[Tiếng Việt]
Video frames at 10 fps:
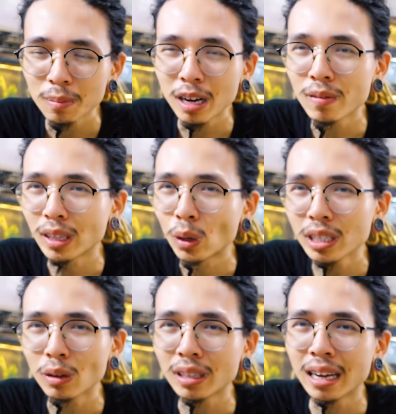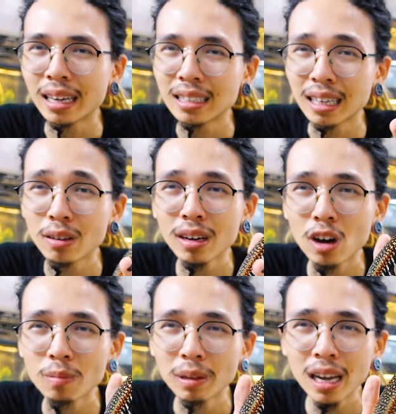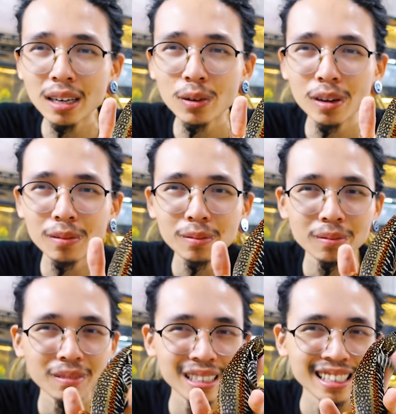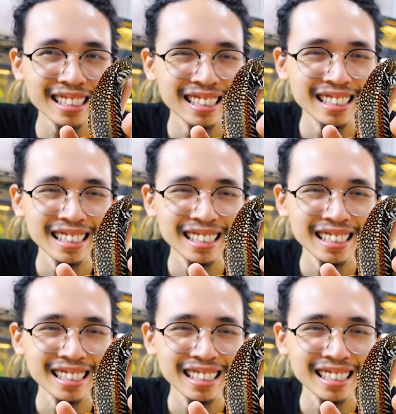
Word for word: Mình không phải tốn nhiều tiền để sở hữu cái con mình thích đúng không?